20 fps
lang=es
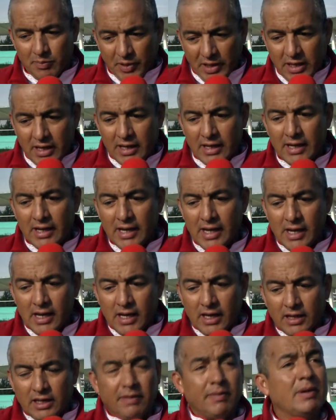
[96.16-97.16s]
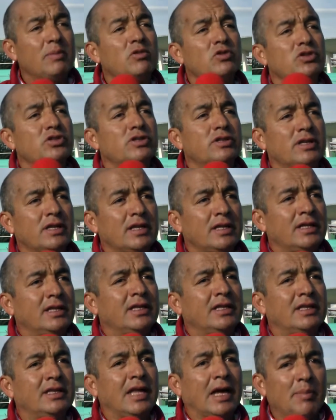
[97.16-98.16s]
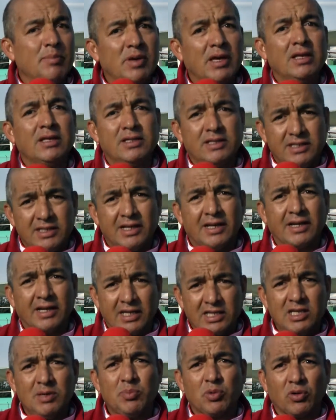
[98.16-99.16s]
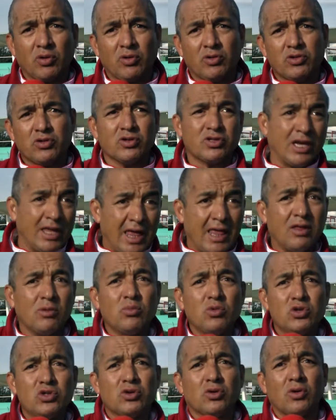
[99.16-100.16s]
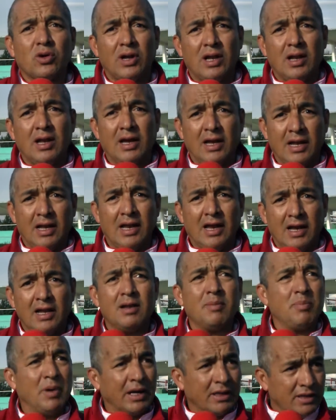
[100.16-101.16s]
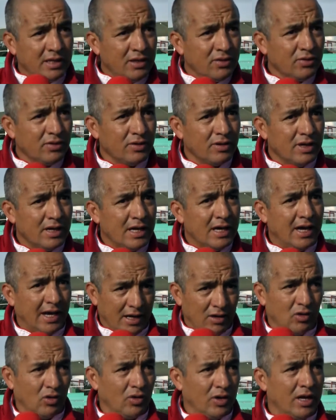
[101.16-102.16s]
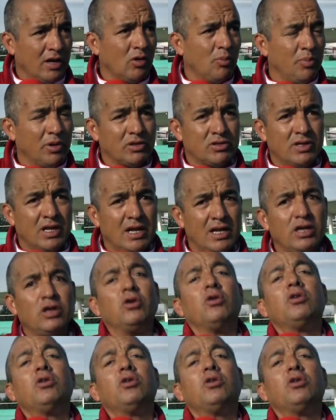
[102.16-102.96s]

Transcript: PRI, debemos también ser recíprocos. Nos ha dado mucho el, partido en lo, en lo personal.